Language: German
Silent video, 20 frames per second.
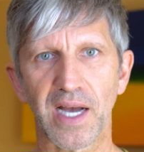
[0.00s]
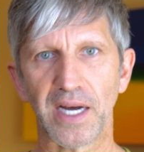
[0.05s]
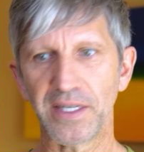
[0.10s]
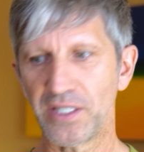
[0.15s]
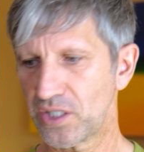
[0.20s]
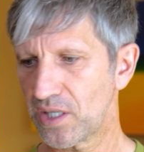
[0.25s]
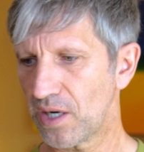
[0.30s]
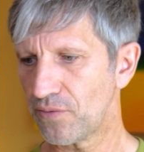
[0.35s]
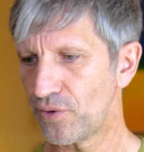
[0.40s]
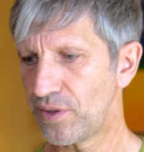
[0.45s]
Kann
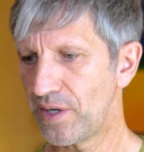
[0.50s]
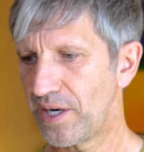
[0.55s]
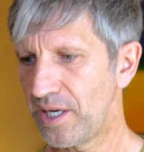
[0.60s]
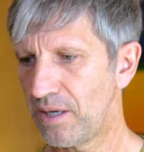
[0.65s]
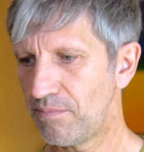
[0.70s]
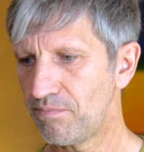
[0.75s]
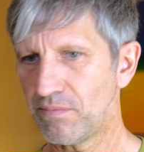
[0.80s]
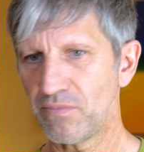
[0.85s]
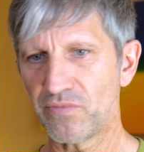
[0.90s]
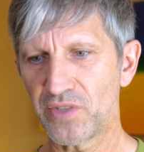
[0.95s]
ich davon
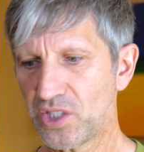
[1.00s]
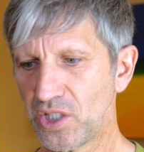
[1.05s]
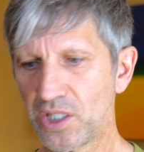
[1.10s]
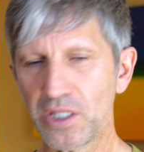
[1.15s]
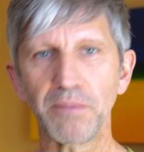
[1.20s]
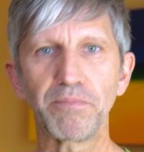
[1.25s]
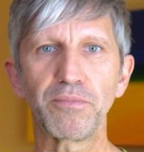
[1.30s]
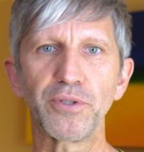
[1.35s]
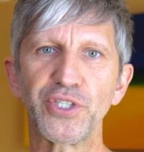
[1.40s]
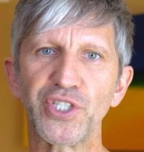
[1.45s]
leben? Wie
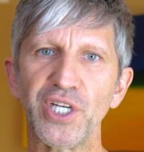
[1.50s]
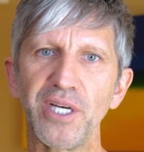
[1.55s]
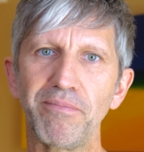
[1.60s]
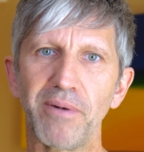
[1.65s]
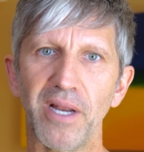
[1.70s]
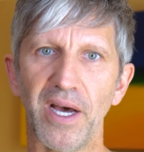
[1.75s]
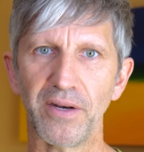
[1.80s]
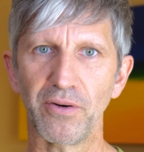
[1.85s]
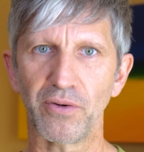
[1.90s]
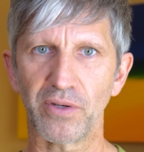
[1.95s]
sieht die
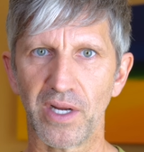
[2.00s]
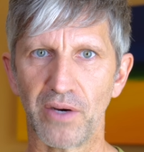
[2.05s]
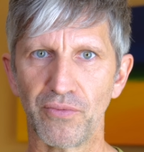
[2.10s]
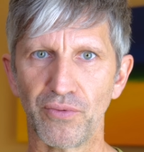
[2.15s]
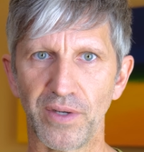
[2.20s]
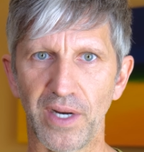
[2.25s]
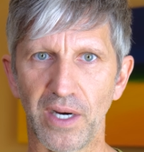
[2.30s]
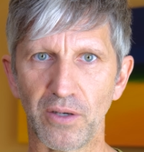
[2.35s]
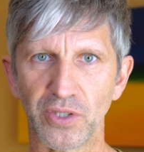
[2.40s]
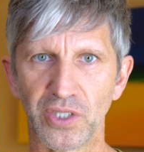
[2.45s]
Budgetplanung
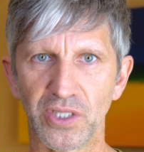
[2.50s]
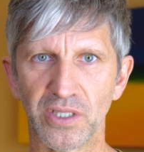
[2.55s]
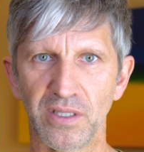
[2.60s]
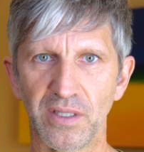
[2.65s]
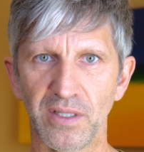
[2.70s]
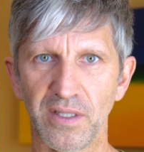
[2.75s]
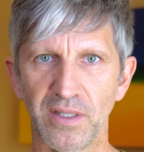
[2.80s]
davon aus?